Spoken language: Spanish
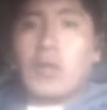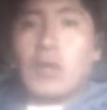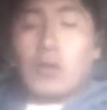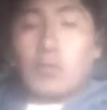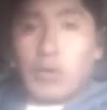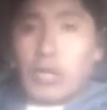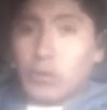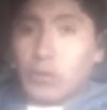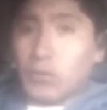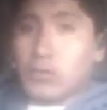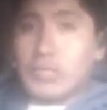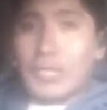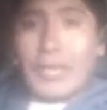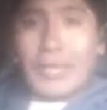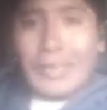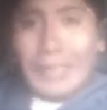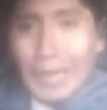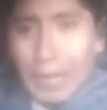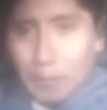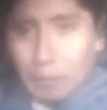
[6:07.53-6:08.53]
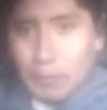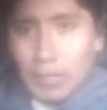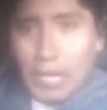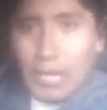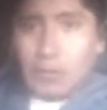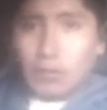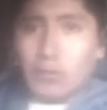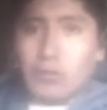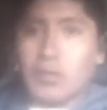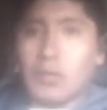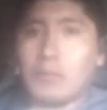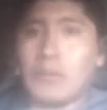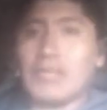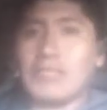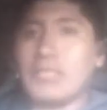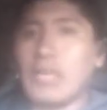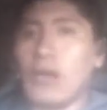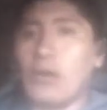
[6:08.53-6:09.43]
Bueno, seguiré enviándote más